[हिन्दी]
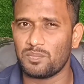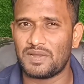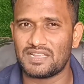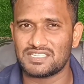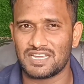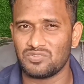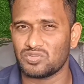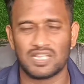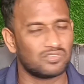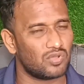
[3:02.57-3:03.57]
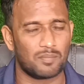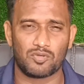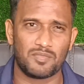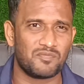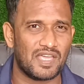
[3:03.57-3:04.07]
दो प्लेयर चेंज होता है तो
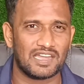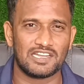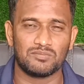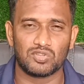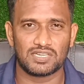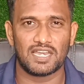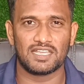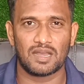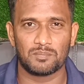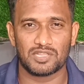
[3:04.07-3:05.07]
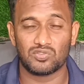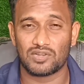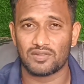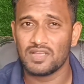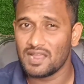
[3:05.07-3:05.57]
आपको मैं फाइनल टीम तो टेलीग्राम पे
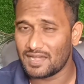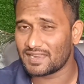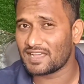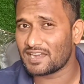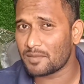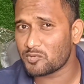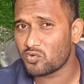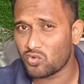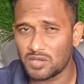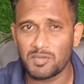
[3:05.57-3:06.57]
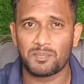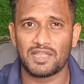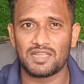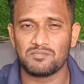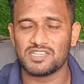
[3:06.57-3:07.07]
जोड़ा लेकिन अगर आपको कोई भी
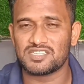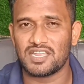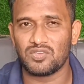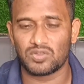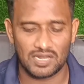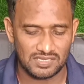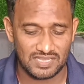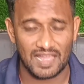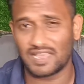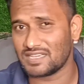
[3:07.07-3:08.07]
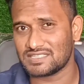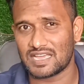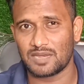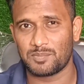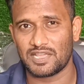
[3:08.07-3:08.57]
प्लेयर मिस नहीं हो रहा सारे के
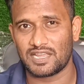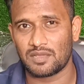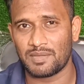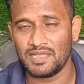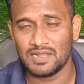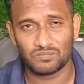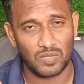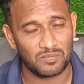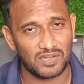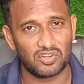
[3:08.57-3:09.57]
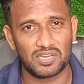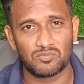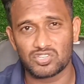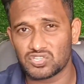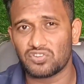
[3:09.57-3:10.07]
सारे प्लेयर है भाई तो वीडियो
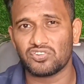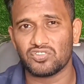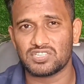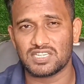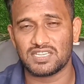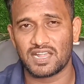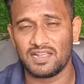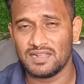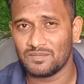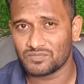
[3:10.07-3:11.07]
टीम को जरूर यूज कीजिएगा